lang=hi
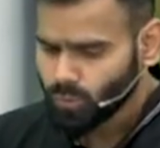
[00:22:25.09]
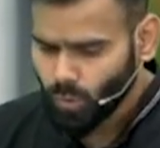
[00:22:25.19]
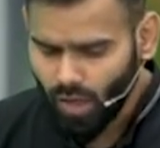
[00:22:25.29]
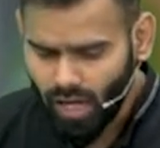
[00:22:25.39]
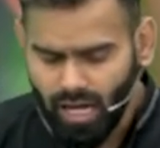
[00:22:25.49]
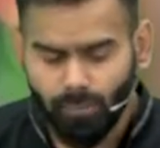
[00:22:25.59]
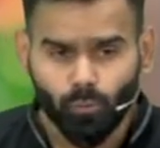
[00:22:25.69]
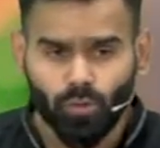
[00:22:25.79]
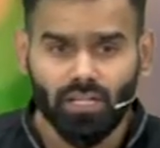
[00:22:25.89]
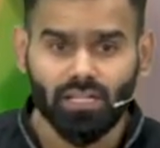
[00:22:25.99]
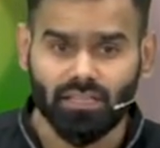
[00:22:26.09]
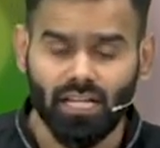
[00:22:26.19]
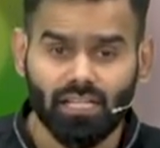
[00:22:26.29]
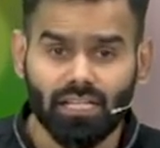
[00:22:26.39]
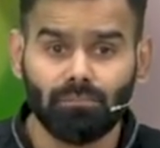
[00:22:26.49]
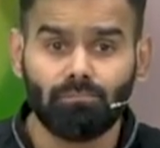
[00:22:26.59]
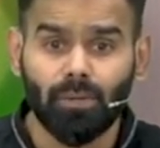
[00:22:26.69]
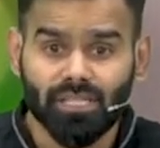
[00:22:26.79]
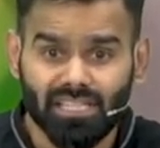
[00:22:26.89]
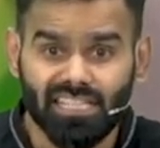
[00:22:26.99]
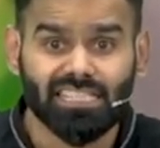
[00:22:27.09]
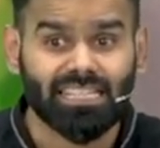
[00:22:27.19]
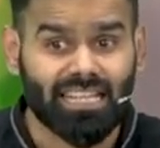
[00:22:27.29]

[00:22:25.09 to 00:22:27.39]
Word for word: तो आपको नहीं लगता कि बिजनेस